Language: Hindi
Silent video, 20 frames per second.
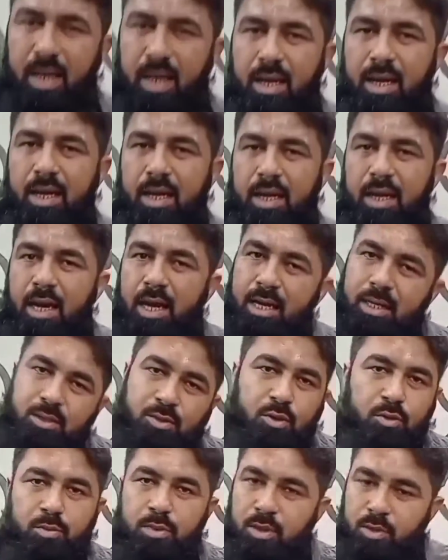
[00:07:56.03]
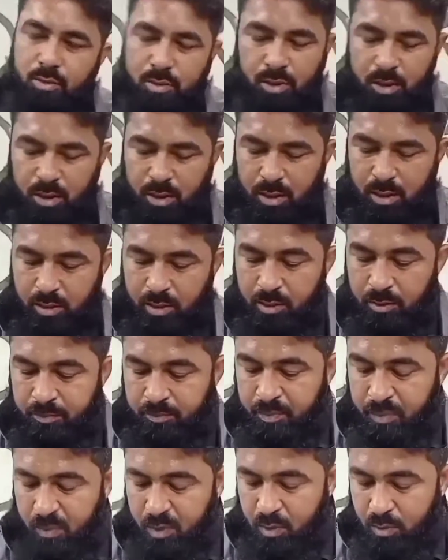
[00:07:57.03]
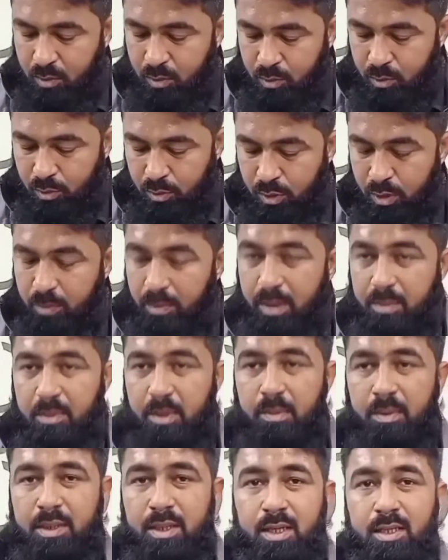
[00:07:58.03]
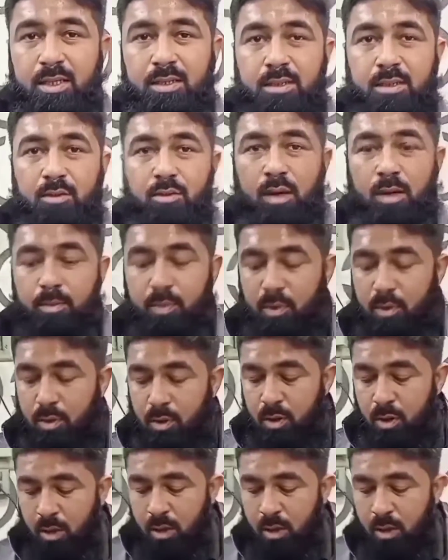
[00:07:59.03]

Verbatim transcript: है क्या है जो भी कुछ लिखा और दूसरी बात मैं बताता चलू आपको